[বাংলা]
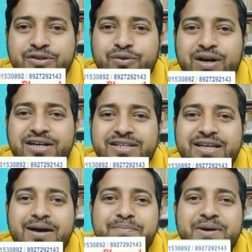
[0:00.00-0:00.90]

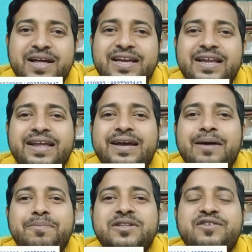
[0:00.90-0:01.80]
দোকানটিতে আপনারা গেলে
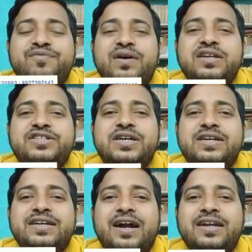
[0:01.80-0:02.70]
আপনাদের ফার্নিচার
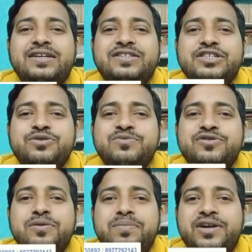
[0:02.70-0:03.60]
রিগার্ডিং যে
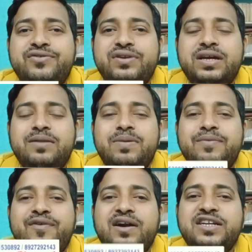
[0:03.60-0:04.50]
সমস্ত মেটেরিয়াল বা
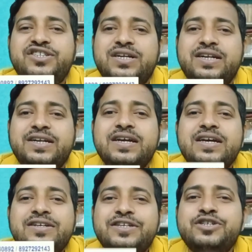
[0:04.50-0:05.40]
ফার্নিচারের
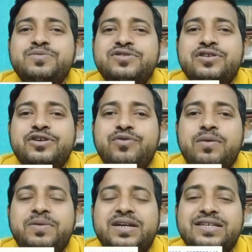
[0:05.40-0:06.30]
যে সমস্ত
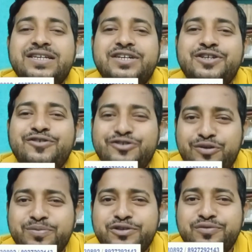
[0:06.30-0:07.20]
রিকোয়ারমেন্ট আছে আশা করি
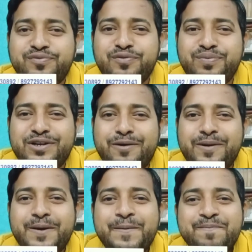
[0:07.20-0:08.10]
সব কিছু ফুলফিল
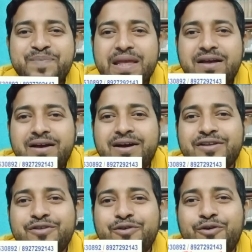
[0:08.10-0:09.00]
হবে
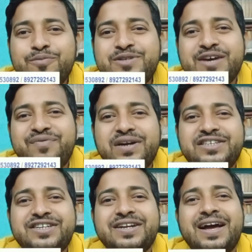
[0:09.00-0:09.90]
তো ওম সাই
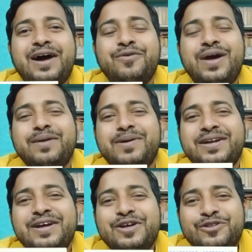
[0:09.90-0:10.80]
ফার্নিচারকে আরও
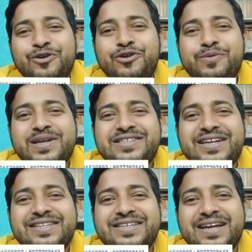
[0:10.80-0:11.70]
একবার ধন্যবাদ
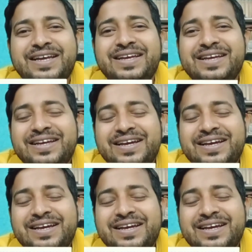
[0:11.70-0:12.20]
জানাতে জানাই